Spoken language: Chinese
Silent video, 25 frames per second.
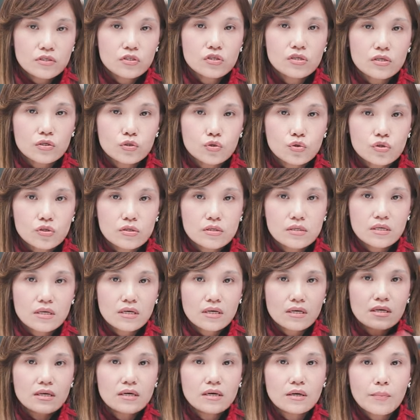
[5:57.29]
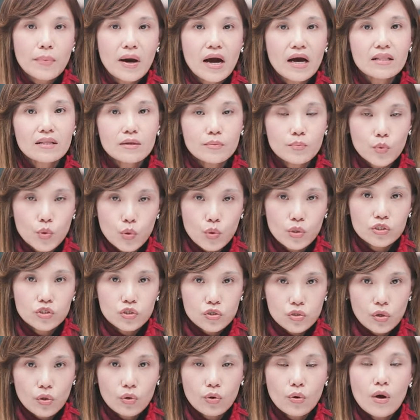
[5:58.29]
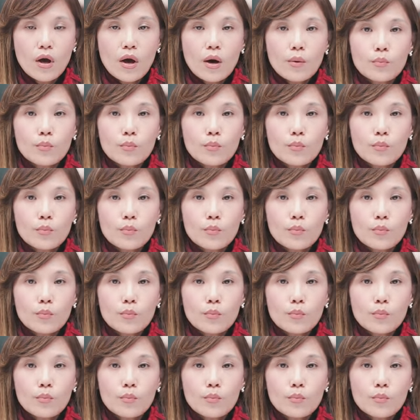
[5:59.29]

这个就是一个可怕的魔咒。